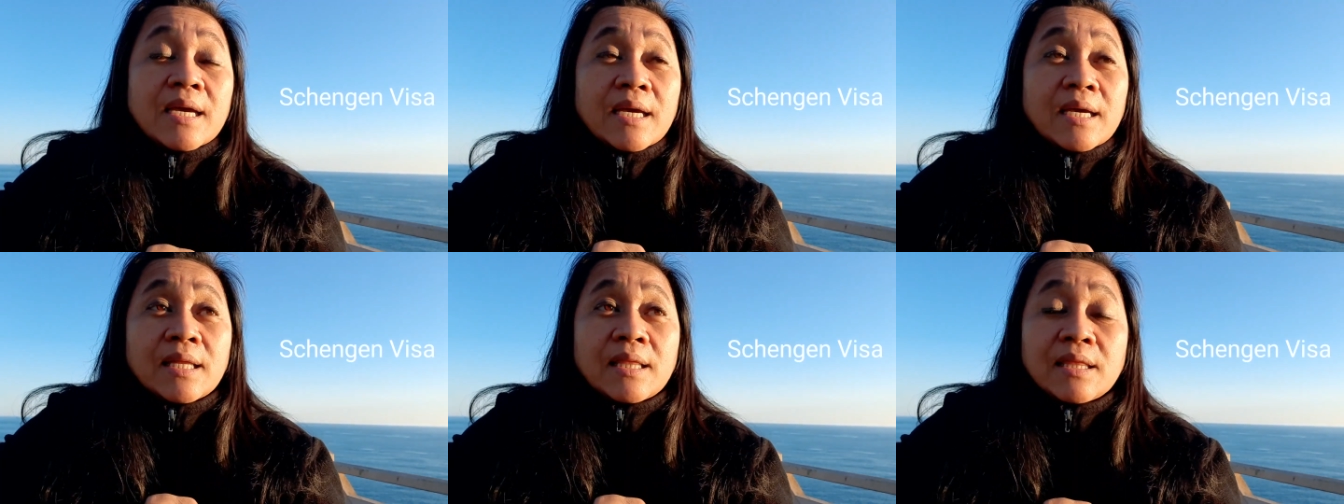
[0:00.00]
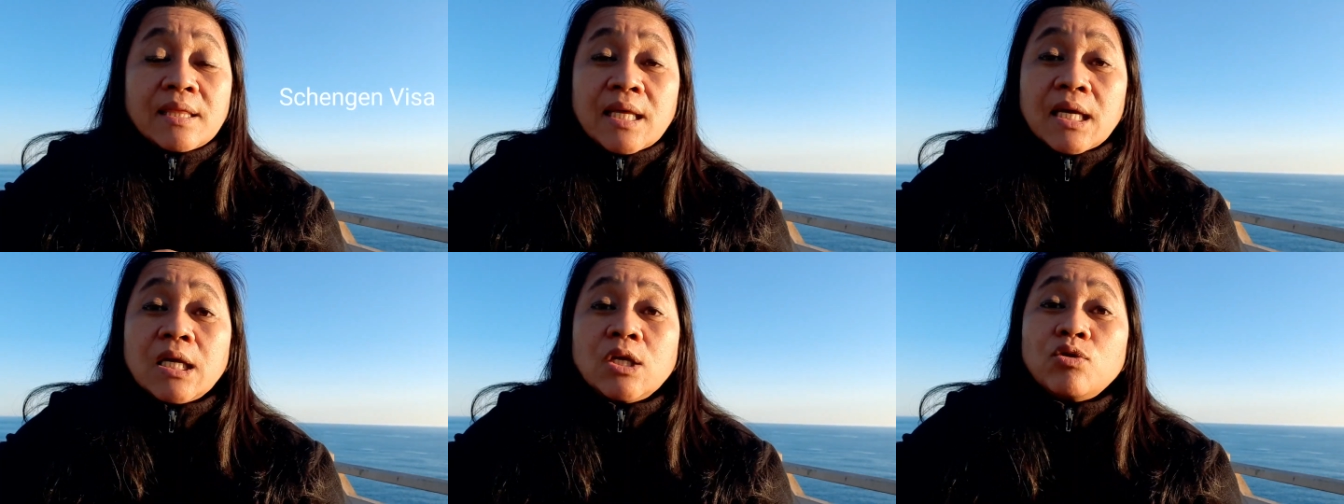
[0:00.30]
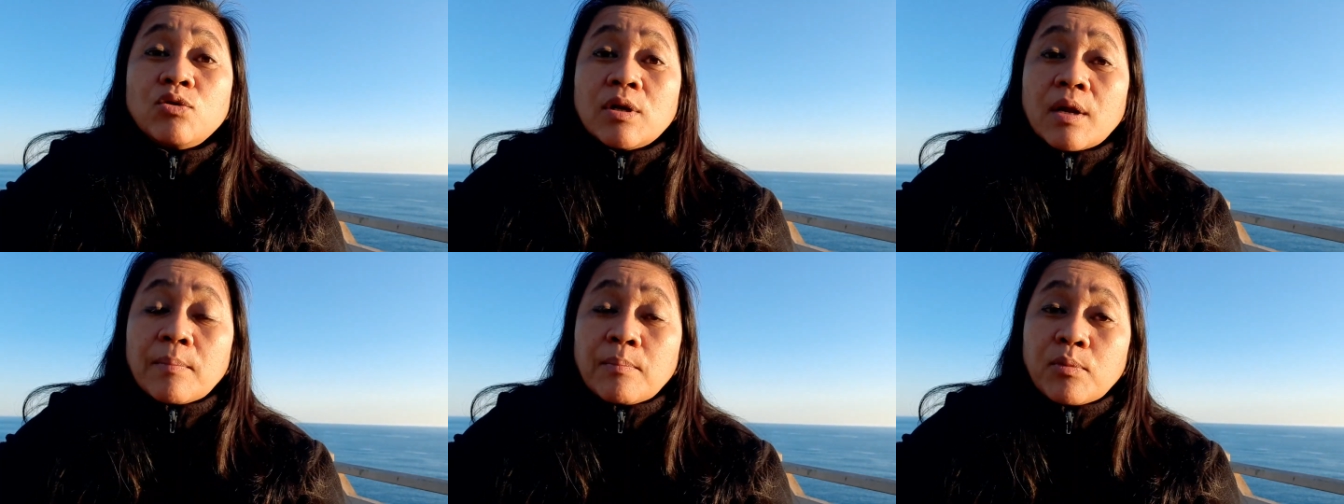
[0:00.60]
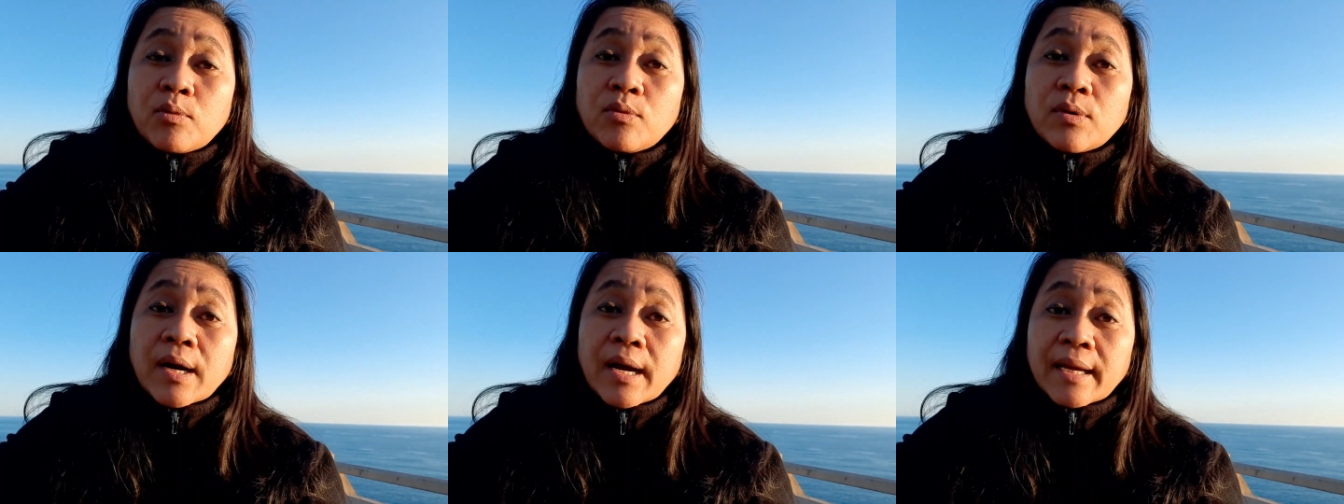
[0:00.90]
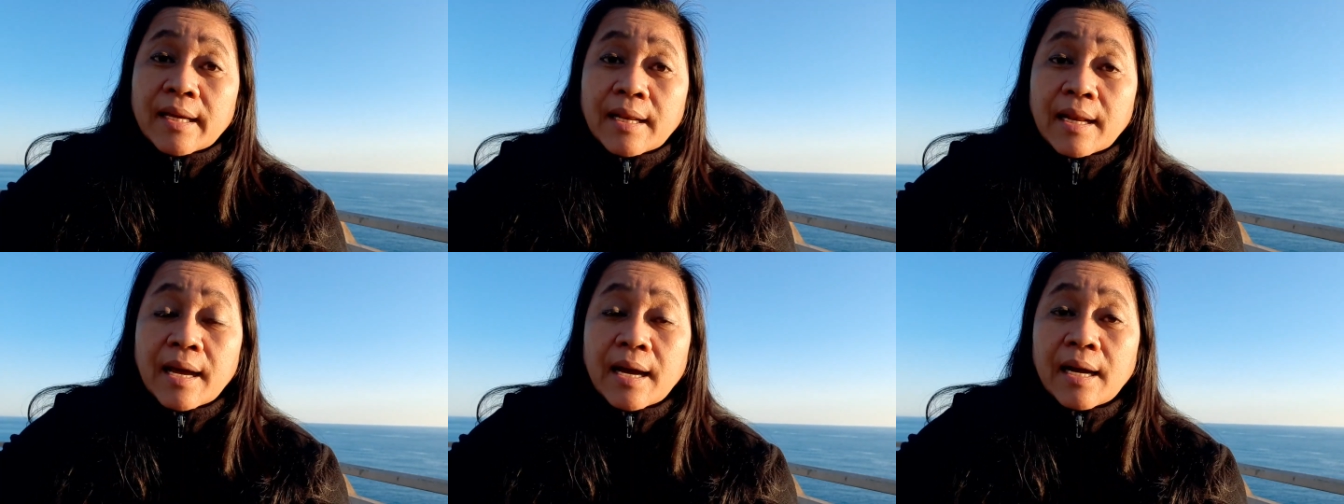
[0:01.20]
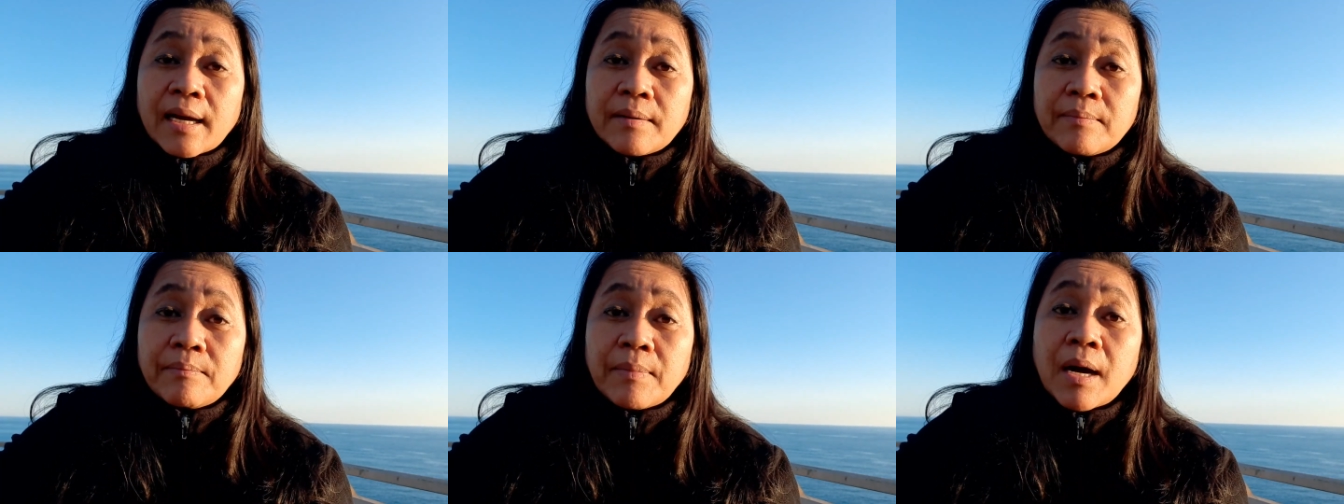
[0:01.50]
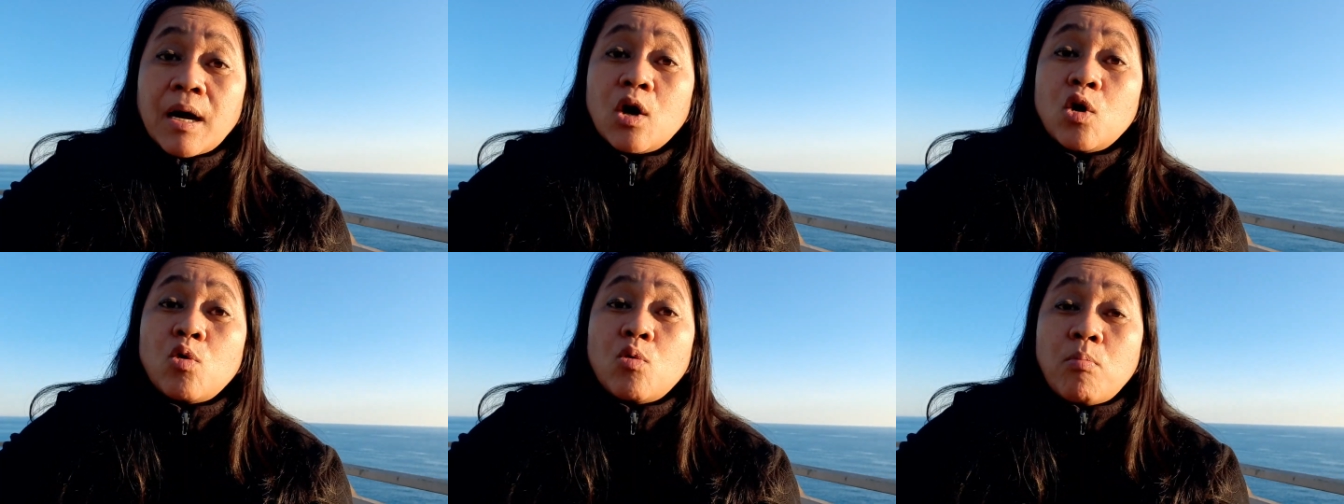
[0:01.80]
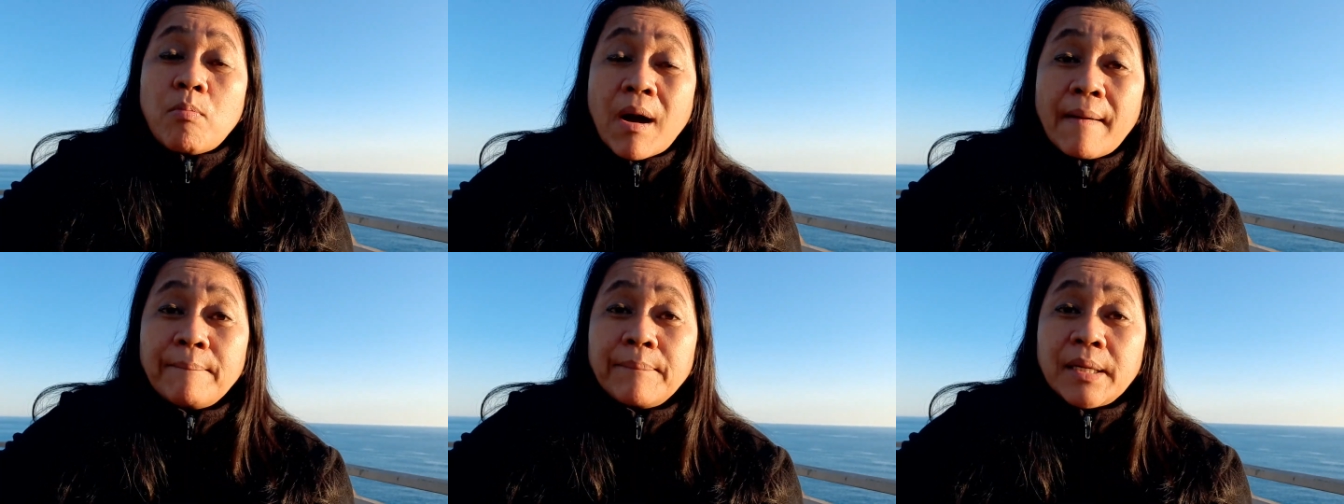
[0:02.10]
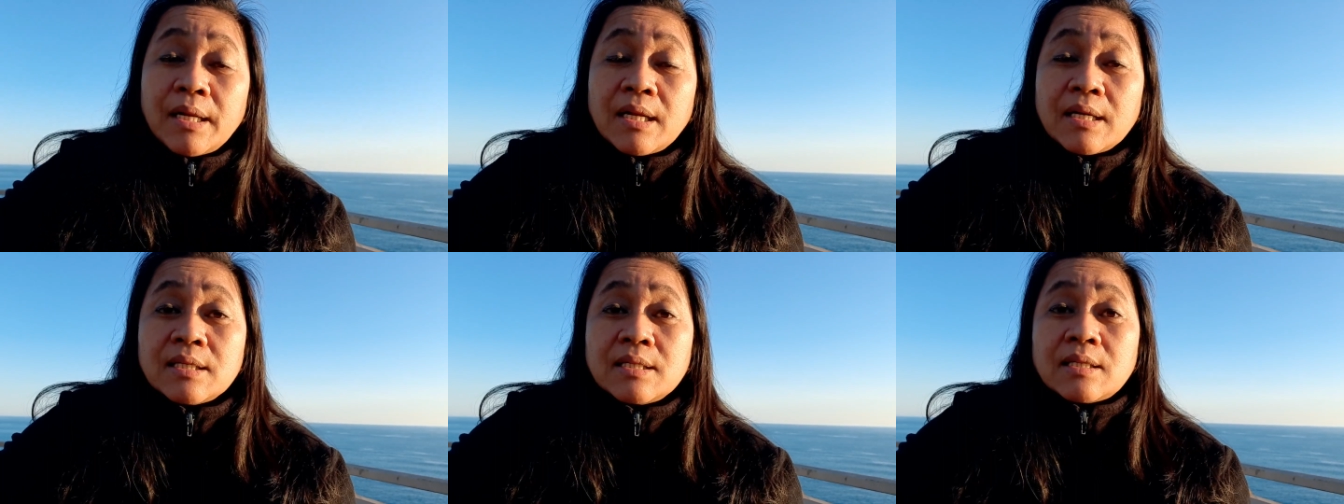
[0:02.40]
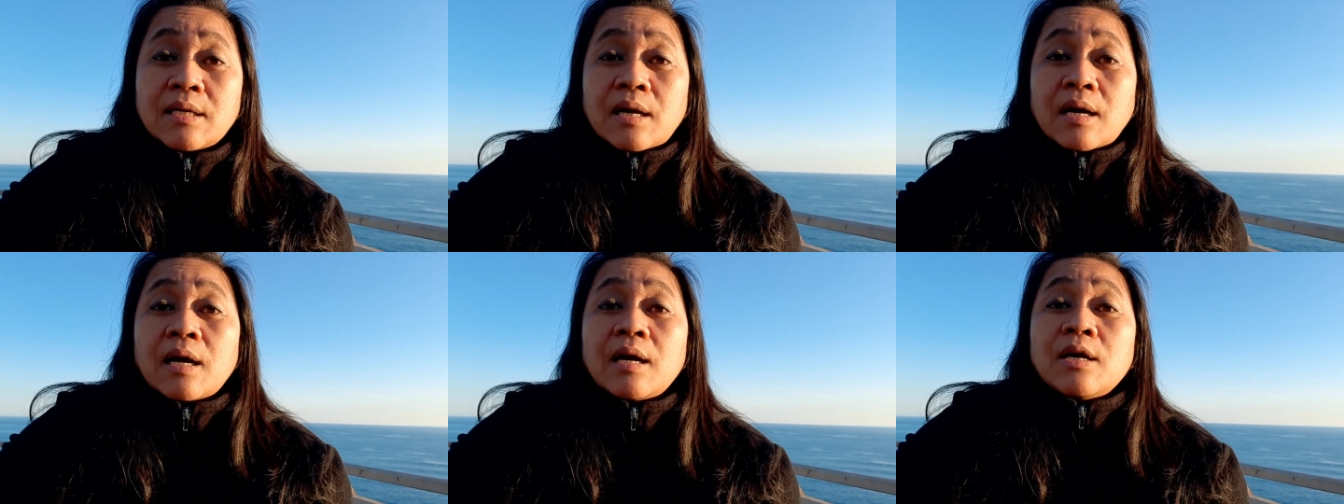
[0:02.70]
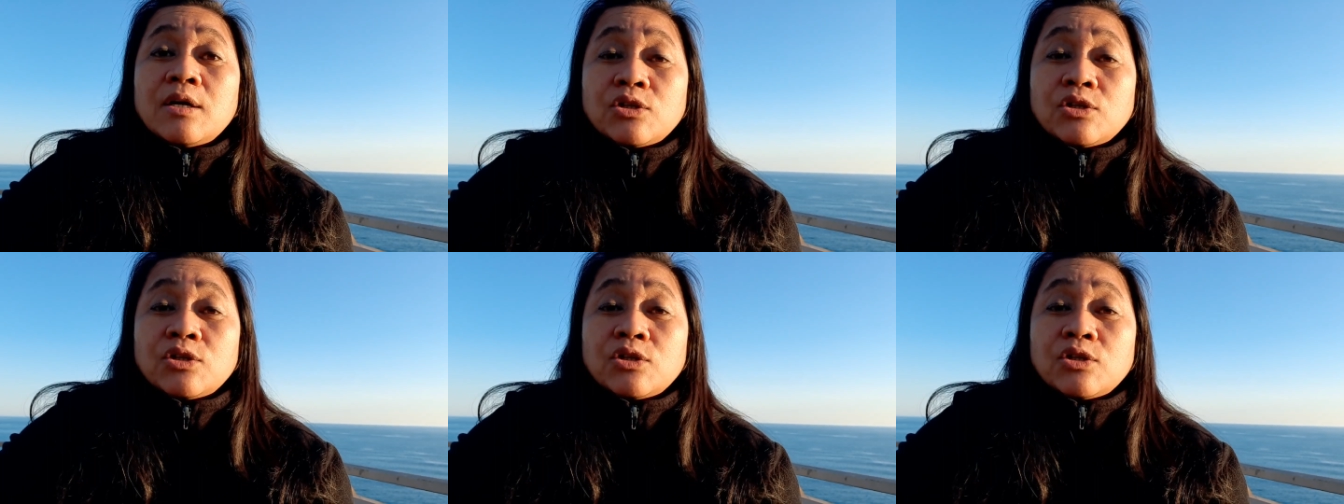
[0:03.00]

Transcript: hindi nyo na po kailangan pang umapila sa